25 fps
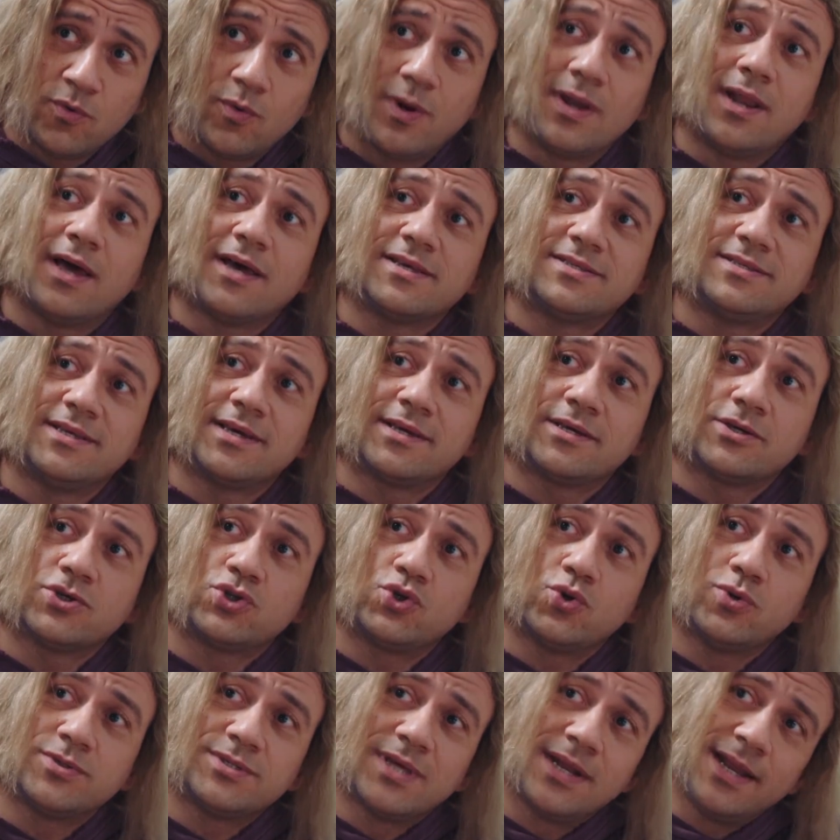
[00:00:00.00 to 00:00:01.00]
ولا قصدك
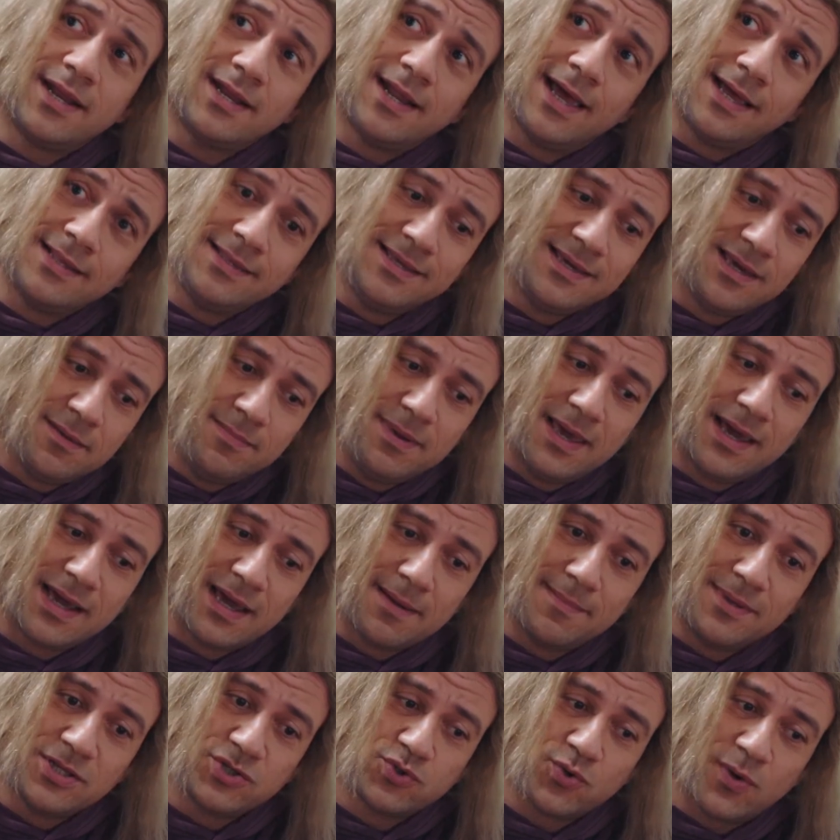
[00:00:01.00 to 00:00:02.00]
شوز اللي انا هديكي بيها
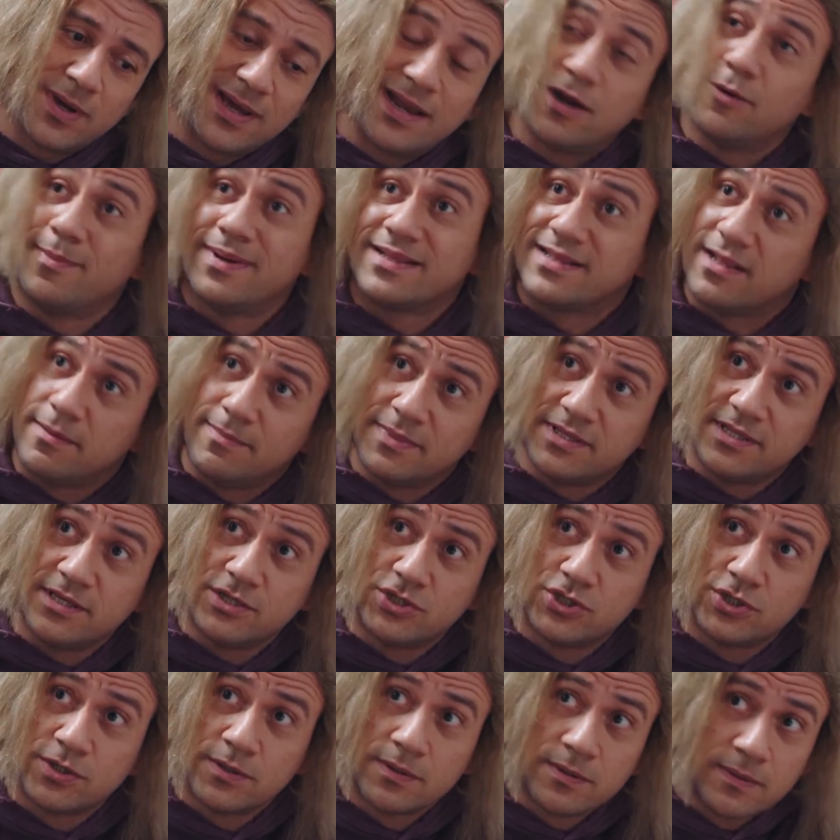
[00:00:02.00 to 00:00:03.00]
كمان شويه لو ما
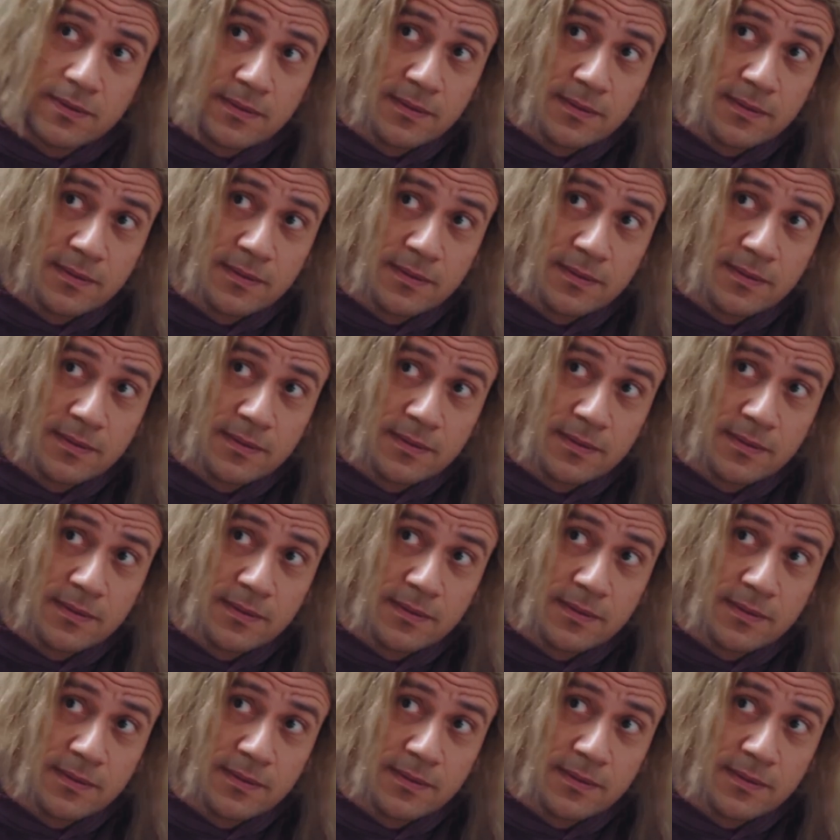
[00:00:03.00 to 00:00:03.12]
تلمتيش